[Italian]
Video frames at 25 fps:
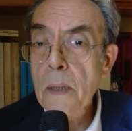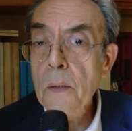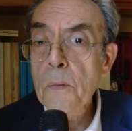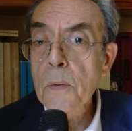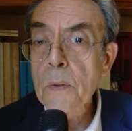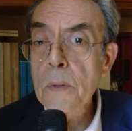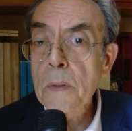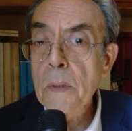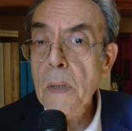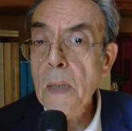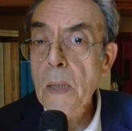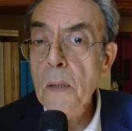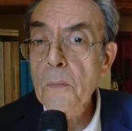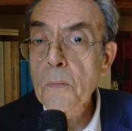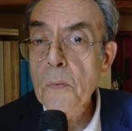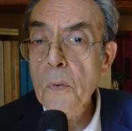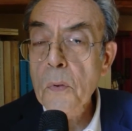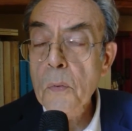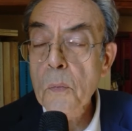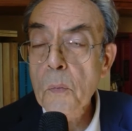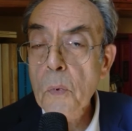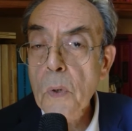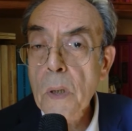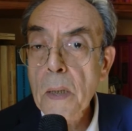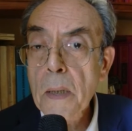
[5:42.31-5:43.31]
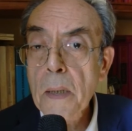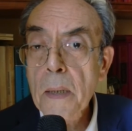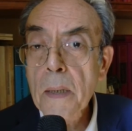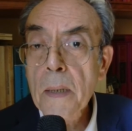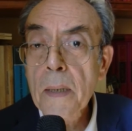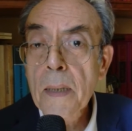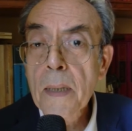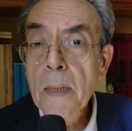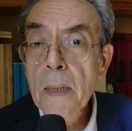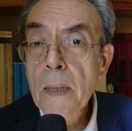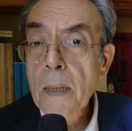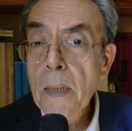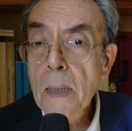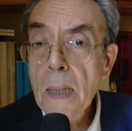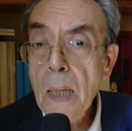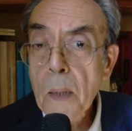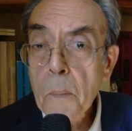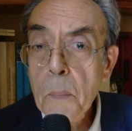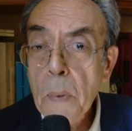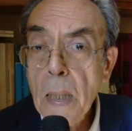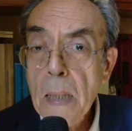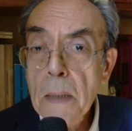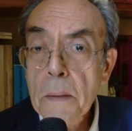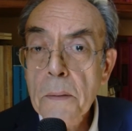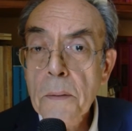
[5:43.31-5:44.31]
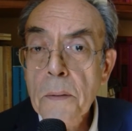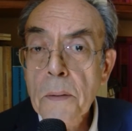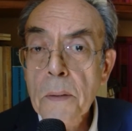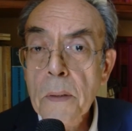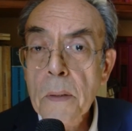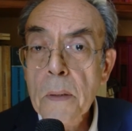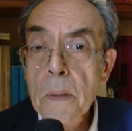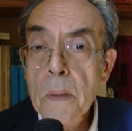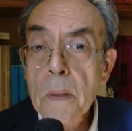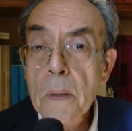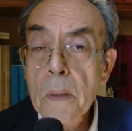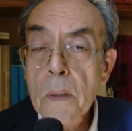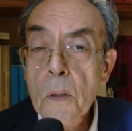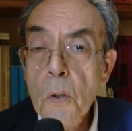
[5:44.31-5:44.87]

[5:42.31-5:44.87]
Questa è la formula che la prassi eh,